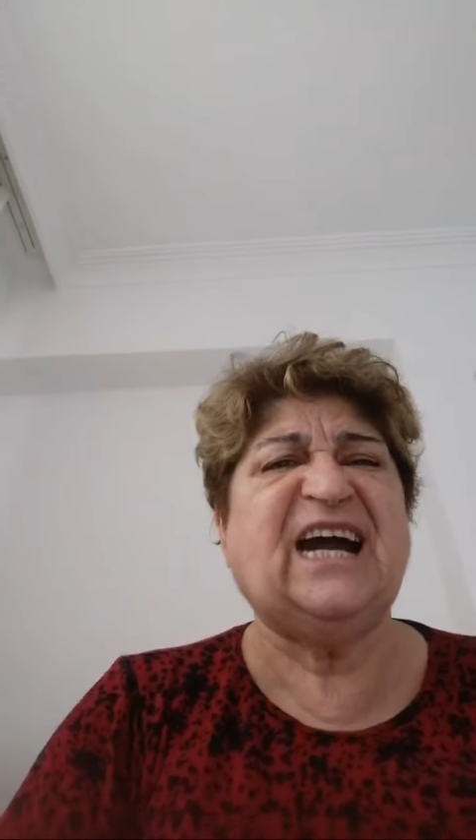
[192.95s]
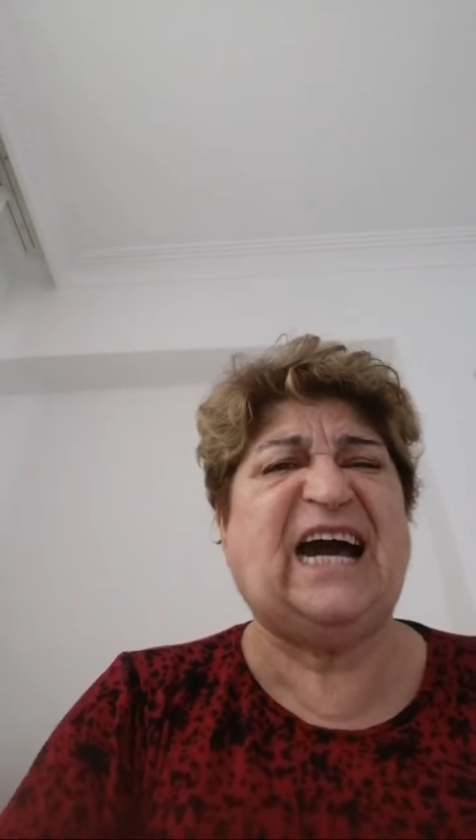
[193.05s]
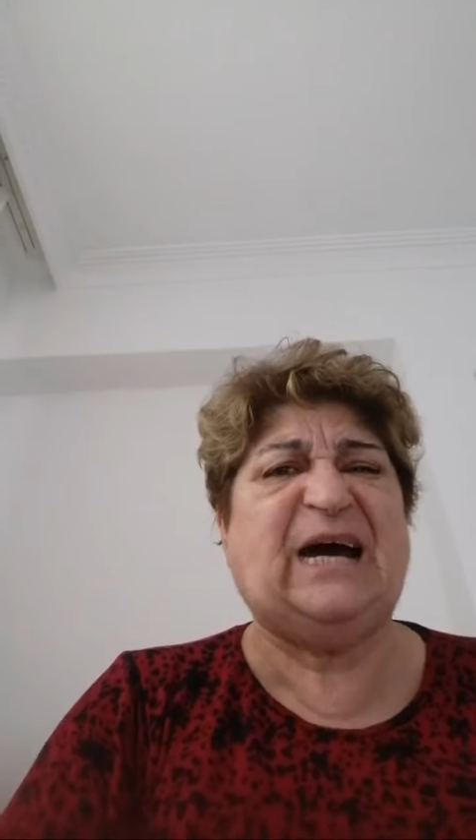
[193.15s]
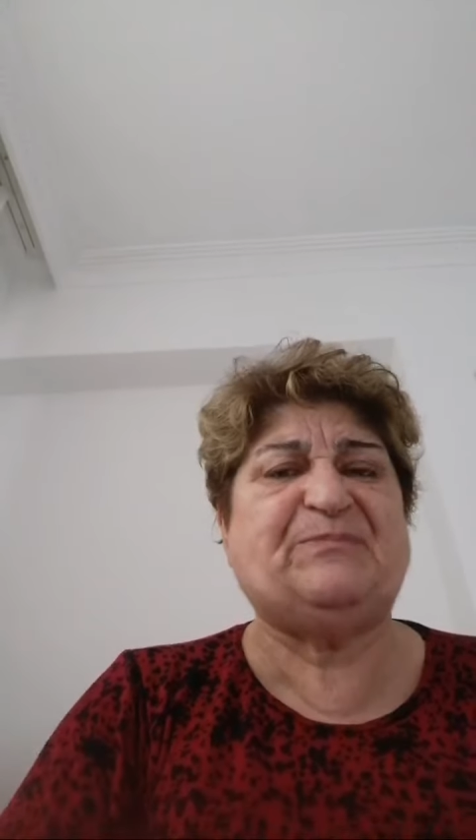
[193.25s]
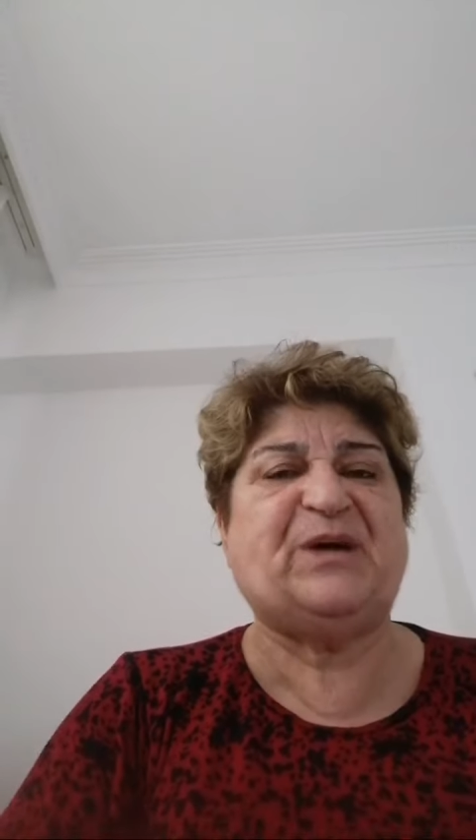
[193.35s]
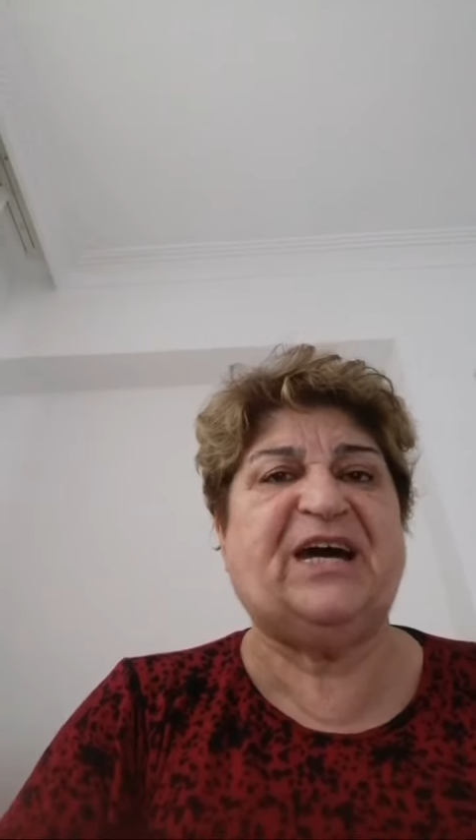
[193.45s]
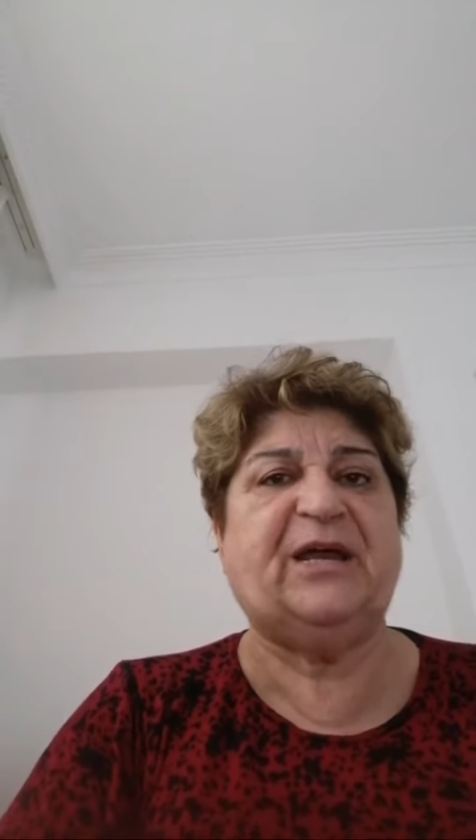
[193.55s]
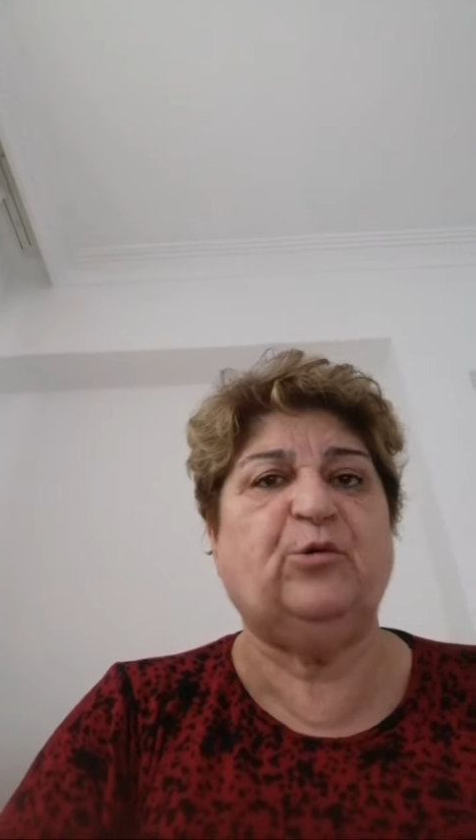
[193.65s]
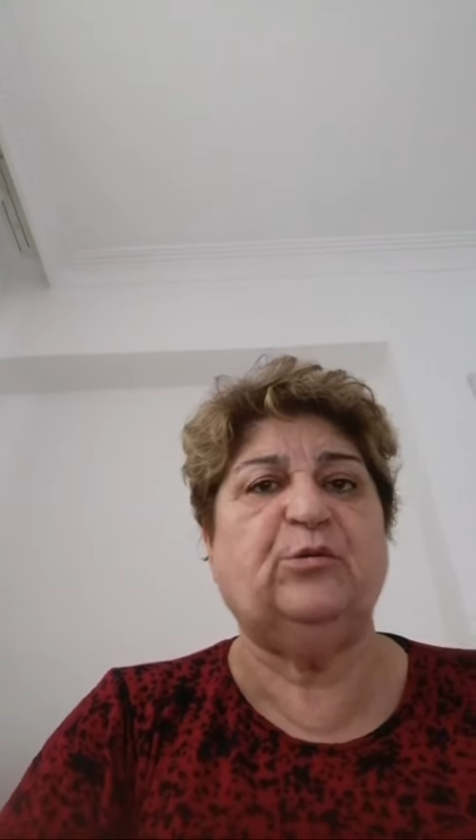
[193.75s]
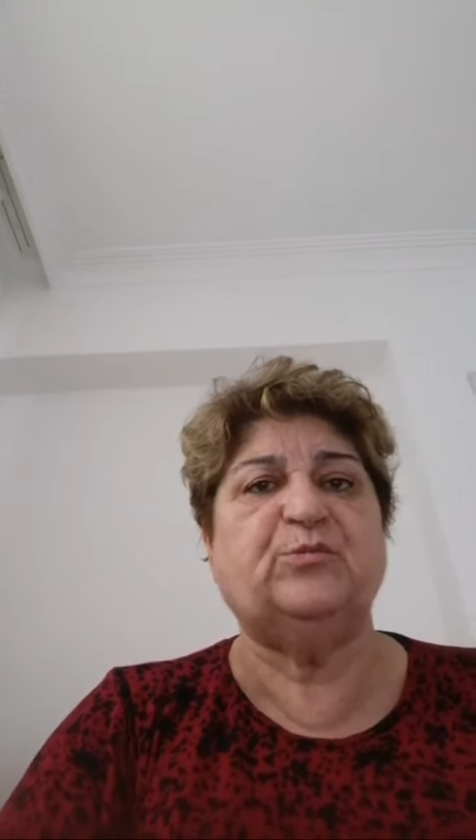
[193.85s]

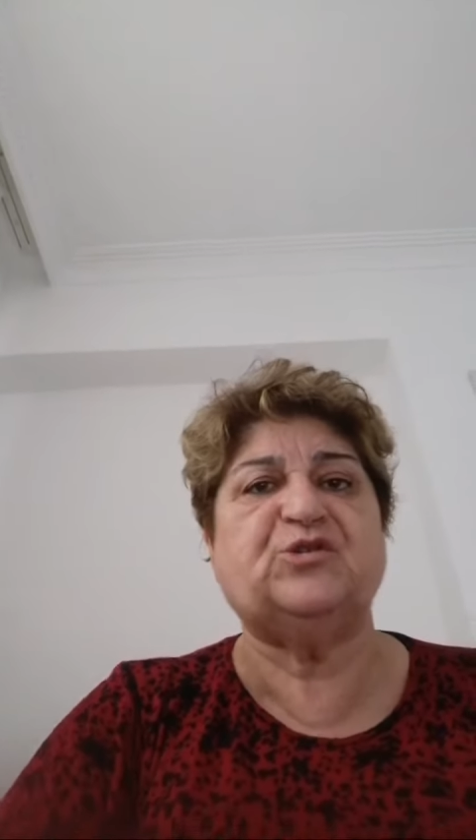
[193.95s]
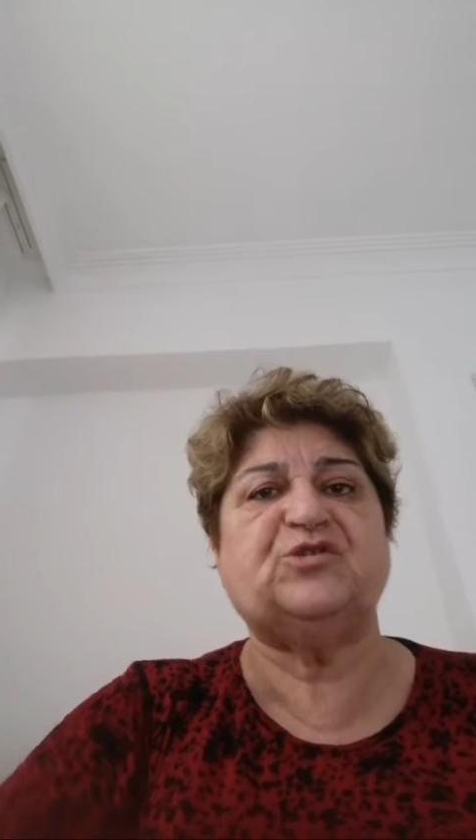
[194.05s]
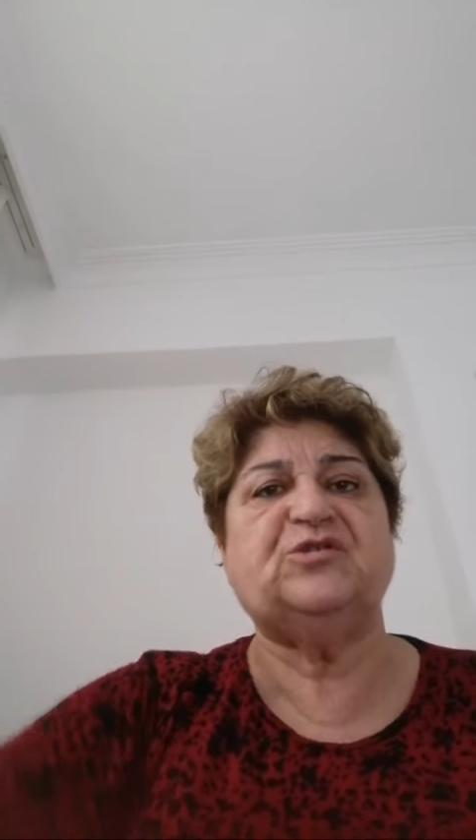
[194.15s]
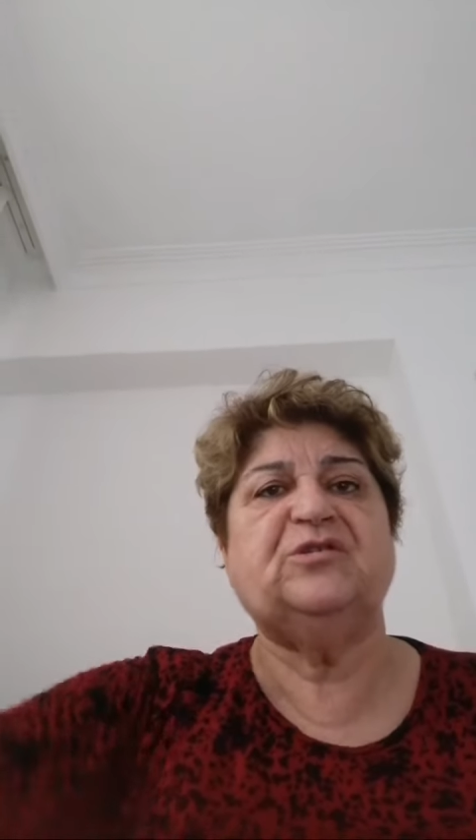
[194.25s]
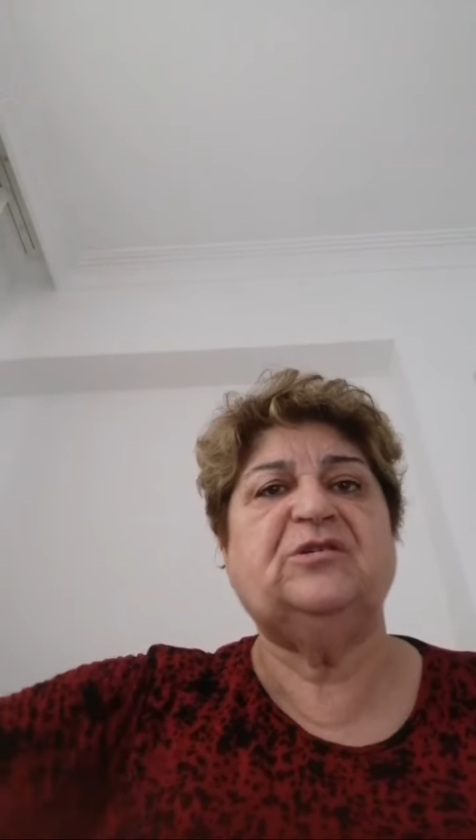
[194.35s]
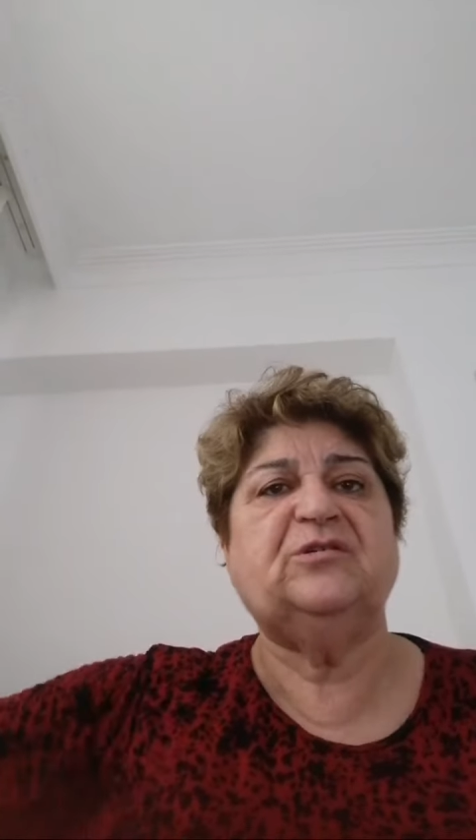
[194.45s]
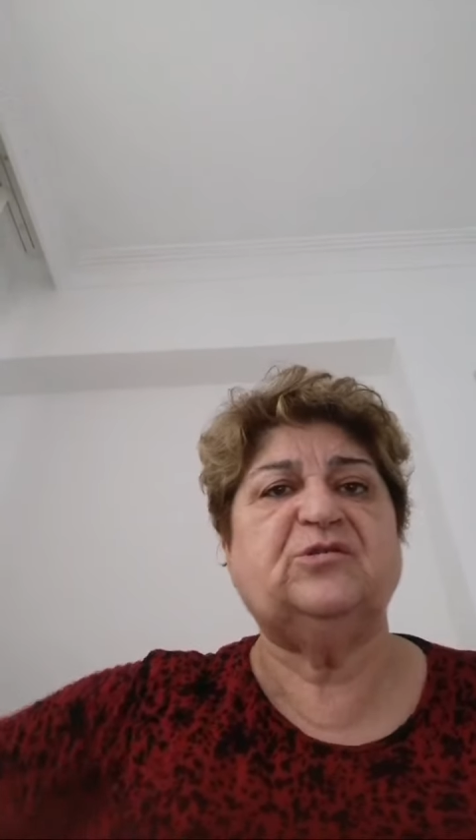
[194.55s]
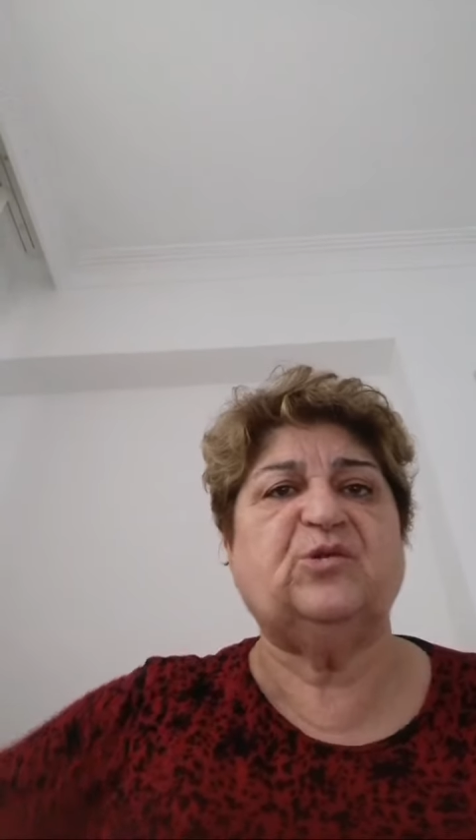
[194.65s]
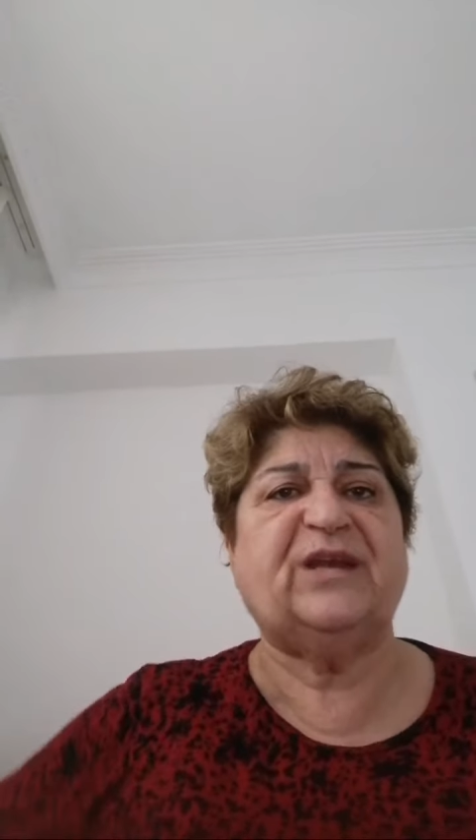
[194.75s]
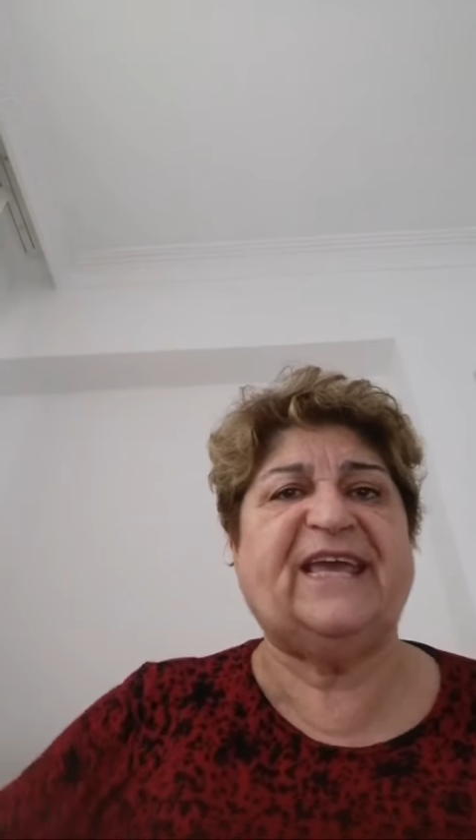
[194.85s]
kapkara olmuş.
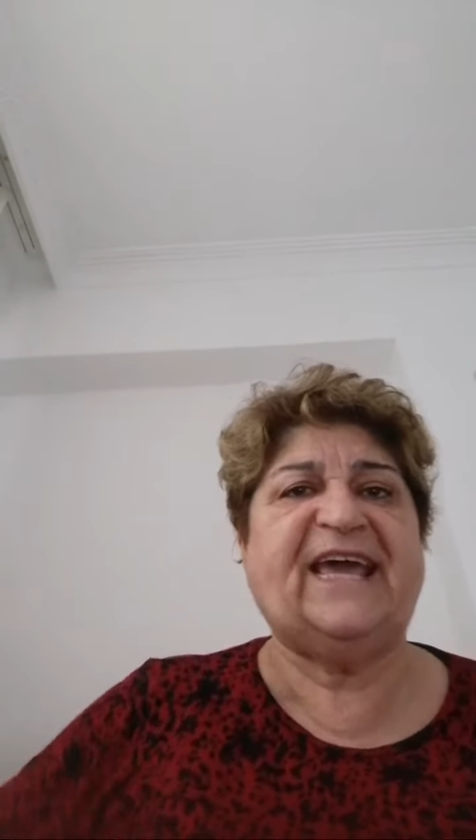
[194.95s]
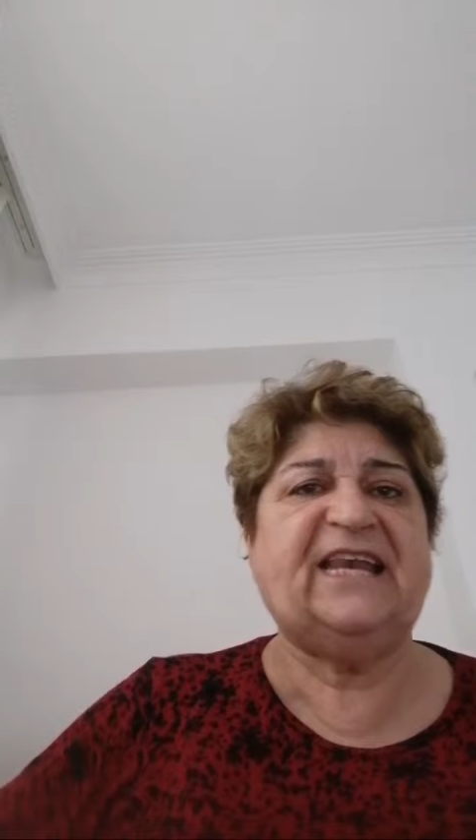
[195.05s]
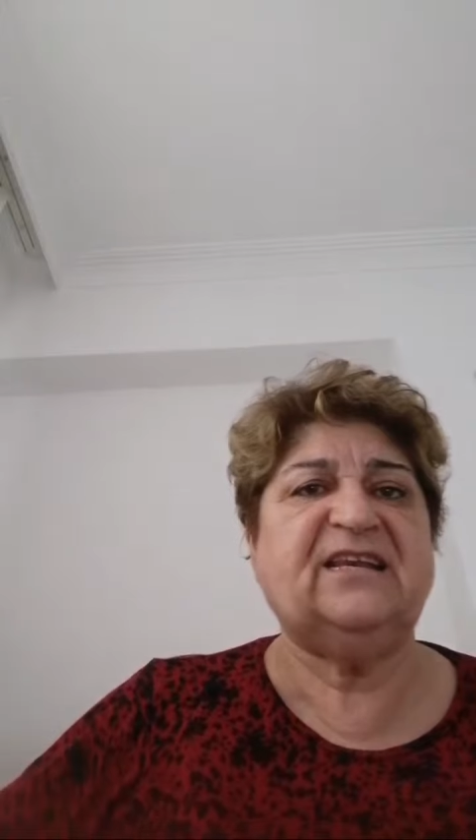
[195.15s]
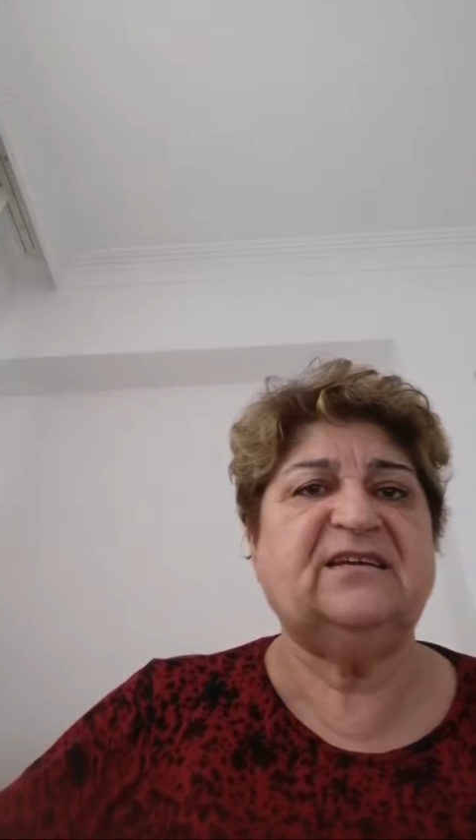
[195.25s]
Sonra gel.